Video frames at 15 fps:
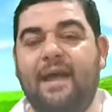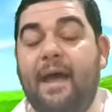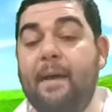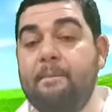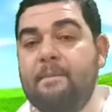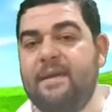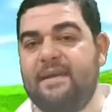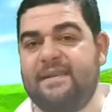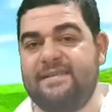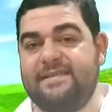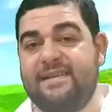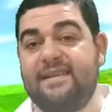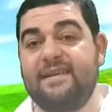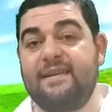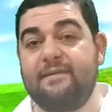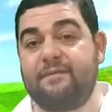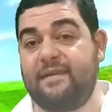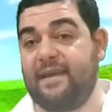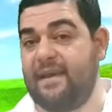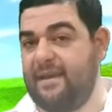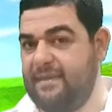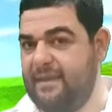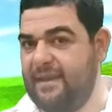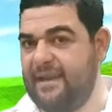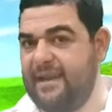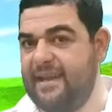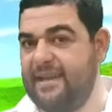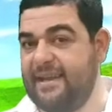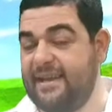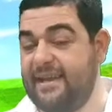أما نزلنا في هذه
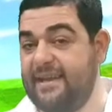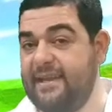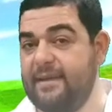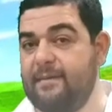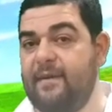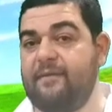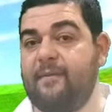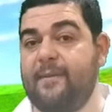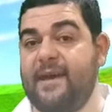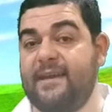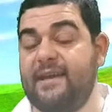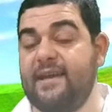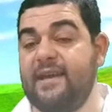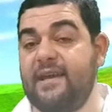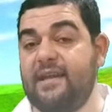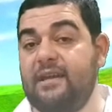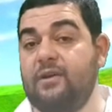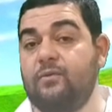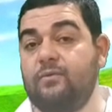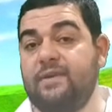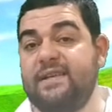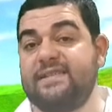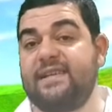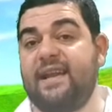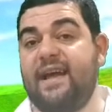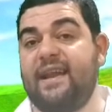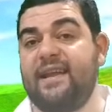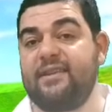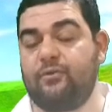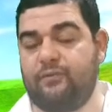الآية الكريمة فمعناها أنه نزل
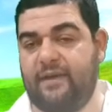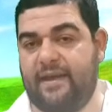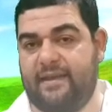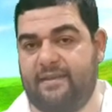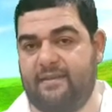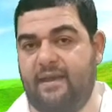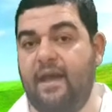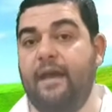على دفعات